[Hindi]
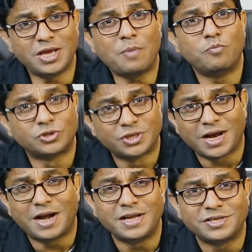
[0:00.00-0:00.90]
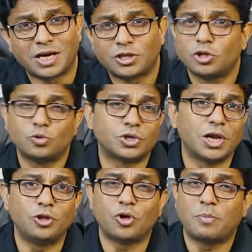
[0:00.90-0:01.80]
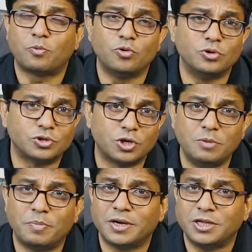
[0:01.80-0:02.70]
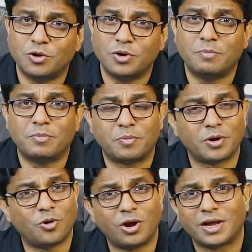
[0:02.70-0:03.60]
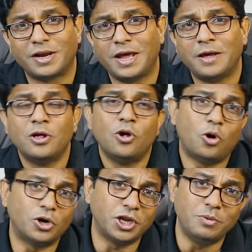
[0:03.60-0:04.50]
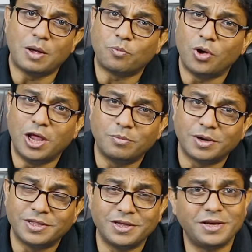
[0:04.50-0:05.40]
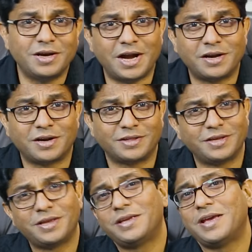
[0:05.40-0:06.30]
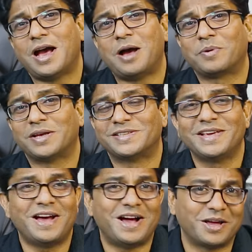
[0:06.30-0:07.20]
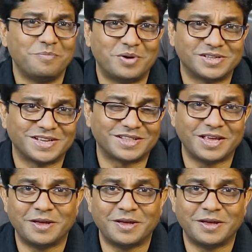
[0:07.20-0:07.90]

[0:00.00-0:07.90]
यदि आप मुझसे गाइडेंस चाहते हैं तो उसके लिए तो आपको स्क्रीन पर दिए हुए नंबर पर कॉल करना है और टीम आपको हेल्प कर देगी गाइड कर देगी कि आप कैसे आगे बढ़ सकते